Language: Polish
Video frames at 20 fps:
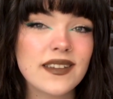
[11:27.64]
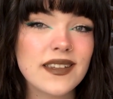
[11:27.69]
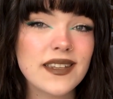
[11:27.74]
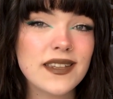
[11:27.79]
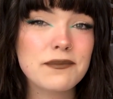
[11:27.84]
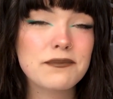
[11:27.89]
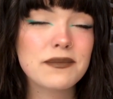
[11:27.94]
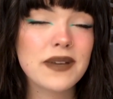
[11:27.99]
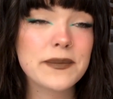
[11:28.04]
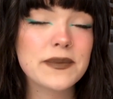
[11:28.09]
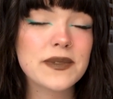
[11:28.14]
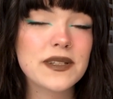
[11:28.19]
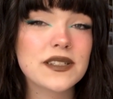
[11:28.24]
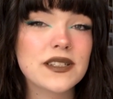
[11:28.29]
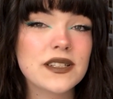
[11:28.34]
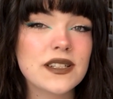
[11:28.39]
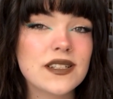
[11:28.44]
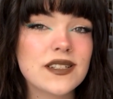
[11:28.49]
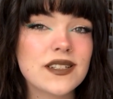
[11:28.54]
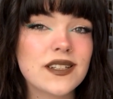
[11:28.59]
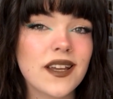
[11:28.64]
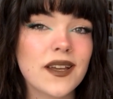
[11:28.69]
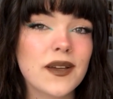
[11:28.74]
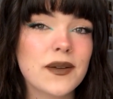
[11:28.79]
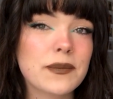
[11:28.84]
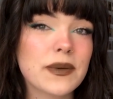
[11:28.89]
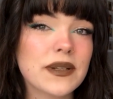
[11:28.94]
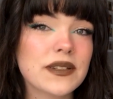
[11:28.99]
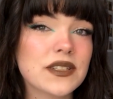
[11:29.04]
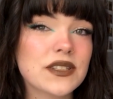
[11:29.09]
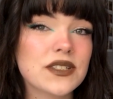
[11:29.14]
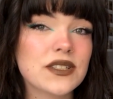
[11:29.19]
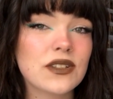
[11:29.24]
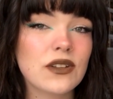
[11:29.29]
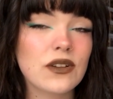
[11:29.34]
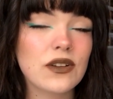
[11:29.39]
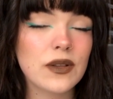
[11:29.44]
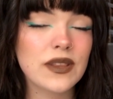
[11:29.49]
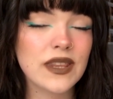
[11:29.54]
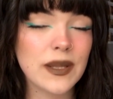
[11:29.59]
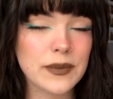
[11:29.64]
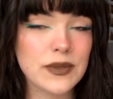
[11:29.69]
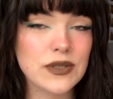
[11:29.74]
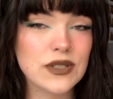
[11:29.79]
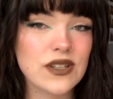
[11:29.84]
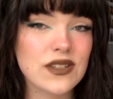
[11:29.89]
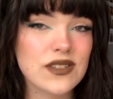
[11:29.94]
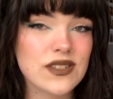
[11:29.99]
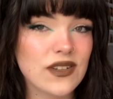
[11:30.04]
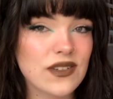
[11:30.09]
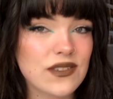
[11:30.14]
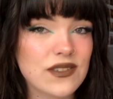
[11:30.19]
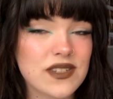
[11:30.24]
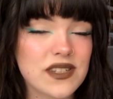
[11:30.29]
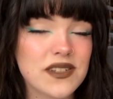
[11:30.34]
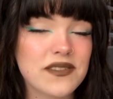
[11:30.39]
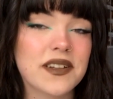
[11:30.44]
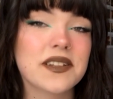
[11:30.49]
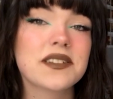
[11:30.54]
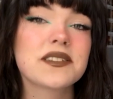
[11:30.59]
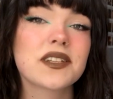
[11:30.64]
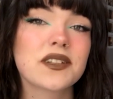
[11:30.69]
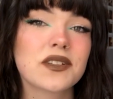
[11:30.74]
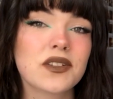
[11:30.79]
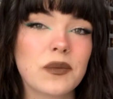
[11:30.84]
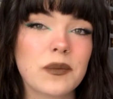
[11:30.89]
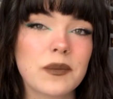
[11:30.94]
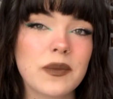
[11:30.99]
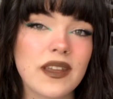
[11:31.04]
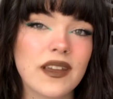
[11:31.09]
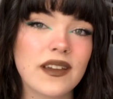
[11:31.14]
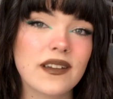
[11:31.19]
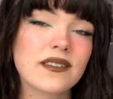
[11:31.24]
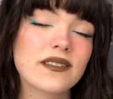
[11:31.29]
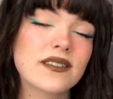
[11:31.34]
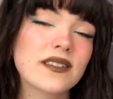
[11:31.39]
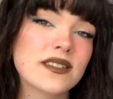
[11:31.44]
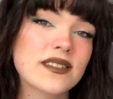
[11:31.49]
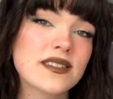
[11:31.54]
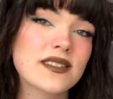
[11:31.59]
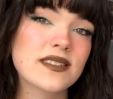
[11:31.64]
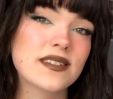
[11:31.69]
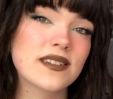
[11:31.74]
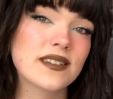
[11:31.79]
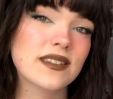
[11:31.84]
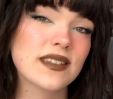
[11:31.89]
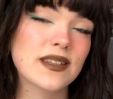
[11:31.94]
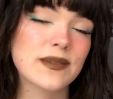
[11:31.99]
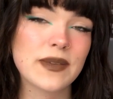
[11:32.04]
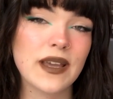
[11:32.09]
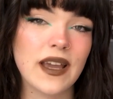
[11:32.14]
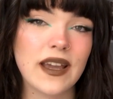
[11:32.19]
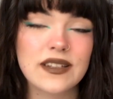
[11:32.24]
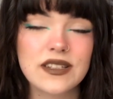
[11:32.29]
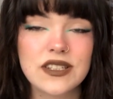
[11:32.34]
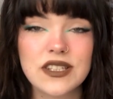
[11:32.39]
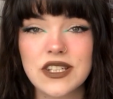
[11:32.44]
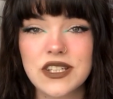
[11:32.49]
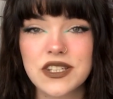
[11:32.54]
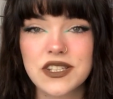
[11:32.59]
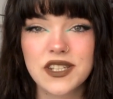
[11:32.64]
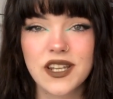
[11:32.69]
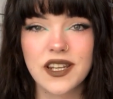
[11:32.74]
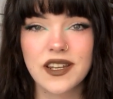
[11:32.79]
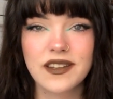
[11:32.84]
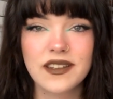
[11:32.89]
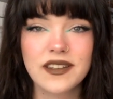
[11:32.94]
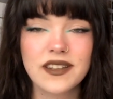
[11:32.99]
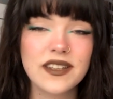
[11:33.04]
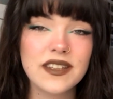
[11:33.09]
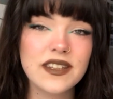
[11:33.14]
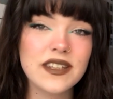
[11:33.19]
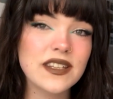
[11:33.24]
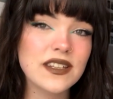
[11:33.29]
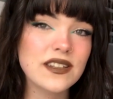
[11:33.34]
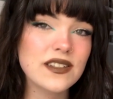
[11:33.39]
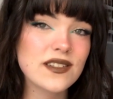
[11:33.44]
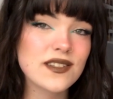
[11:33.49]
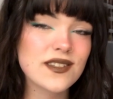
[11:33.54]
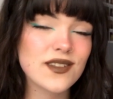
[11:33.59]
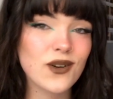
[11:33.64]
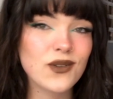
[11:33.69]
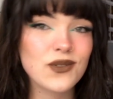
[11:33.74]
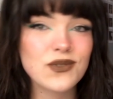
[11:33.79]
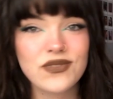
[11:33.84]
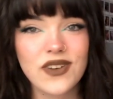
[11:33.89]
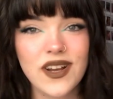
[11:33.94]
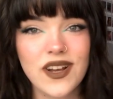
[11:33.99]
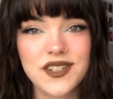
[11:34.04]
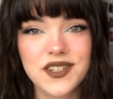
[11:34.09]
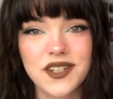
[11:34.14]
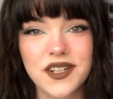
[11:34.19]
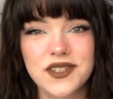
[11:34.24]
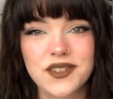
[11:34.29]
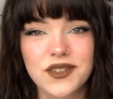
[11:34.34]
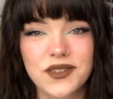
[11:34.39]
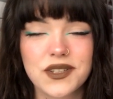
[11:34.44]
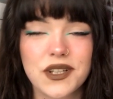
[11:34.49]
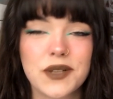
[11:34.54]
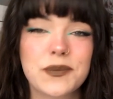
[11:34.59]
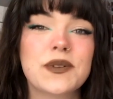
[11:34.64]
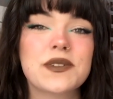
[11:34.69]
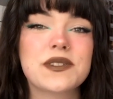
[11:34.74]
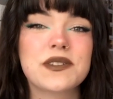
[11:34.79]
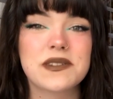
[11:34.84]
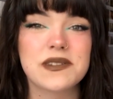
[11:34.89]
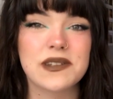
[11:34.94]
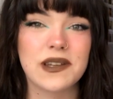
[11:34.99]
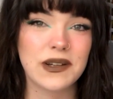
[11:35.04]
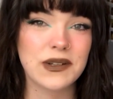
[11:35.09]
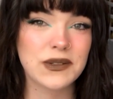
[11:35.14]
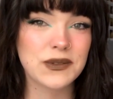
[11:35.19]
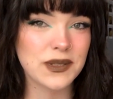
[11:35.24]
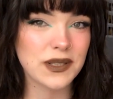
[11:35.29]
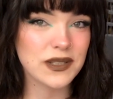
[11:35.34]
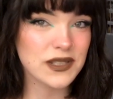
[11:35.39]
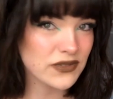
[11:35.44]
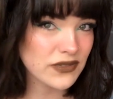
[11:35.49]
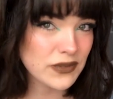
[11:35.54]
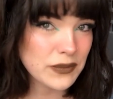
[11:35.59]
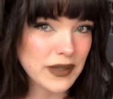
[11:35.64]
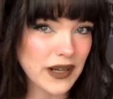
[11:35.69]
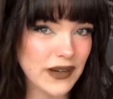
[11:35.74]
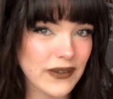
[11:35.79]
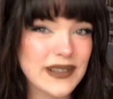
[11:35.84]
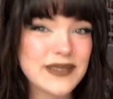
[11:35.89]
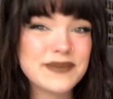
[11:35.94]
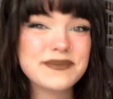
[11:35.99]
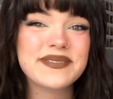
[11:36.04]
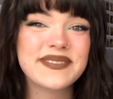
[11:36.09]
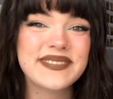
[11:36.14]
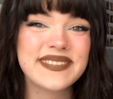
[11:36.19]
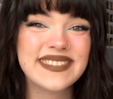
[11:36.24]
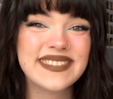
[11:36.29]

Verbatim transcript: i mam nadzieję, że będziesz na bieżąco odzywać się do mnie z tym, jak Ci idzie i co uważasz o tych pozycjach, które Ci wybrałam.